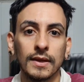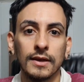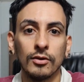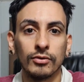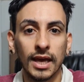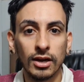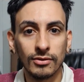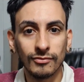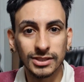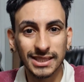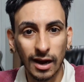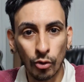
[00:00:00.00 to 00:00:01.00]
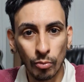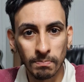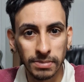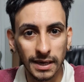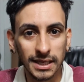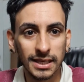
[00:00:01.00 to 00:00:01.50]
Eu quero que você
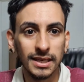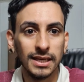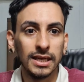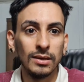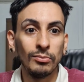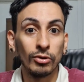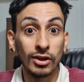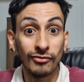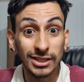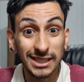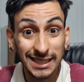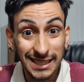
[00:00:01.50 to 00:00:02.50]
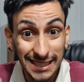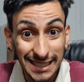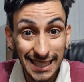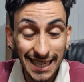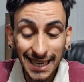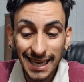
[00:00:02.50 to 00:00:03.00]
acompanhe, porque eu vou
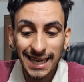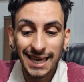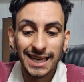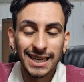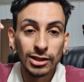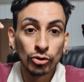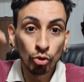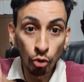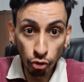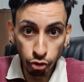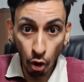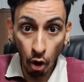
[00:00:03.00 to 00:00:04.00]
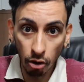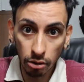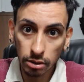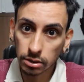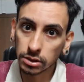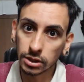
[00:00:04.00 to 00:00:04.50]
assistir tudo
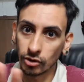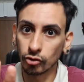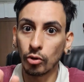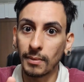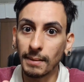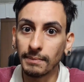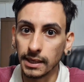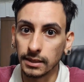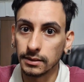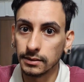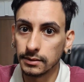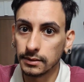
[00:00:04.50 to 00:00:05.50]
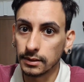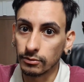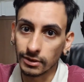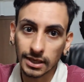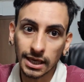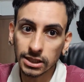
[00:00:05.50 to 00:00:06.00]
se eu não tomar banho. A
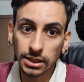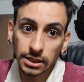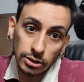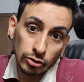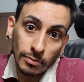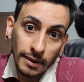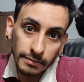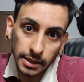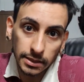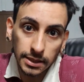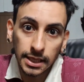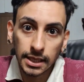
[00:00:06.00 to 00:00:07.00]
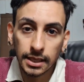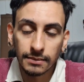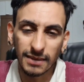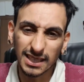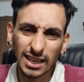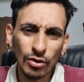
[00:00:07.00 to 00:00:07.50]
única chance é eu tomar ban.
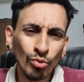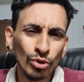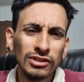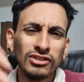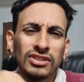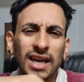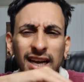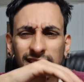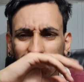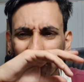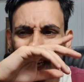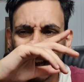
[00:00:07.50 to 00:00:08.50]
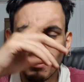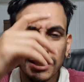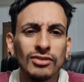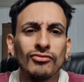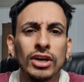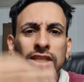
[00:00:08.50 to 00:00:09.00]
Mas aí eu mudo de site, sei lá,
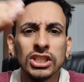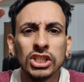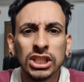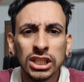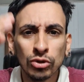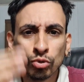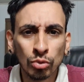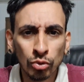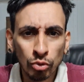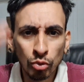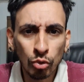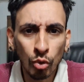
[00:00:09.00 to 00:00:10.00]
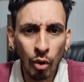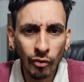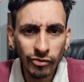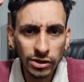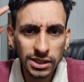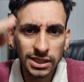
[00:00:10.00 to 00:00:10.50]
mas eu vou assistir tudo
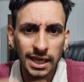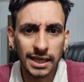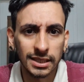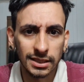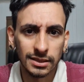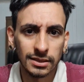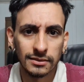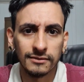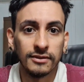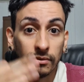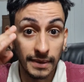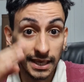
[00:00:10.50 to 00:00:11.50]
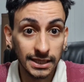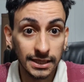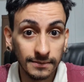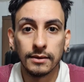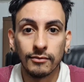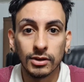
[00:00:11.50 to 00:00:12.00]
com vocês.
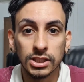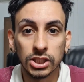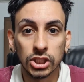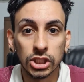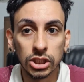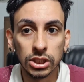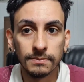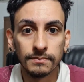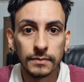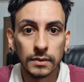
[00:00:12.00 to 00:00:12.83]
Firmeza? Vou assistir